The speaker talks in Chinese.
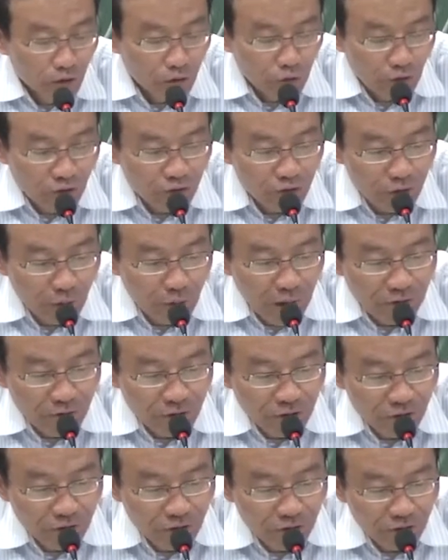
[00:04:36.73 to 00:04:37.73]
从计划
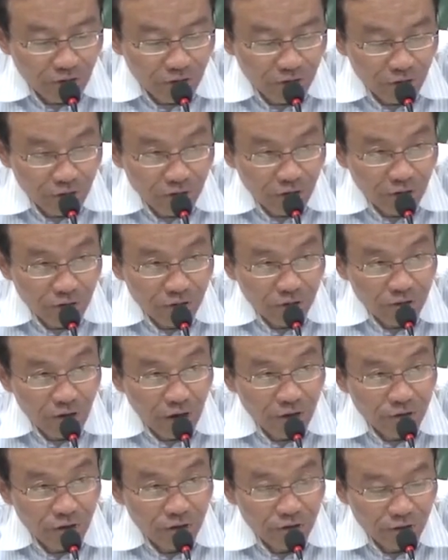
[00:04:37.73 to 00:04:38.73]
经济体制向市
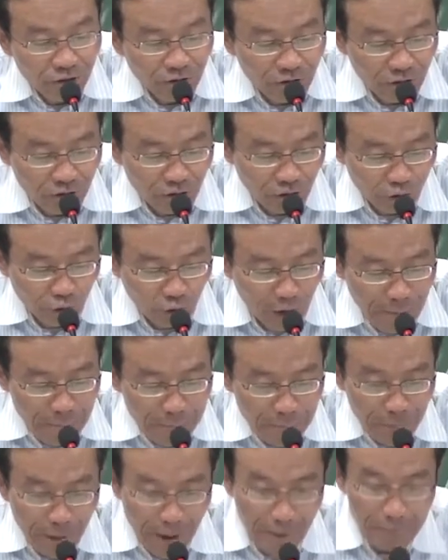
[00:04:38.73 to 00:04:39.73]
场经济体制
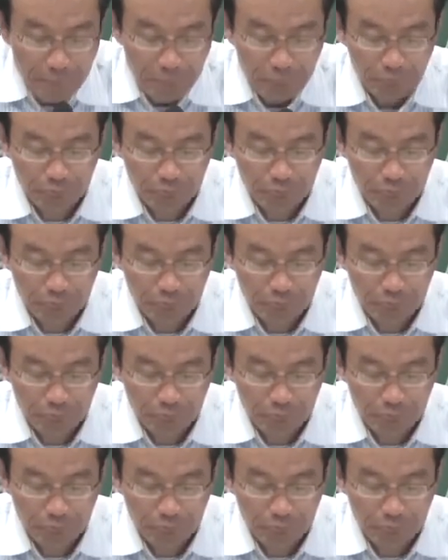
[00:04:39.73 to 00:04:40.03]
转变，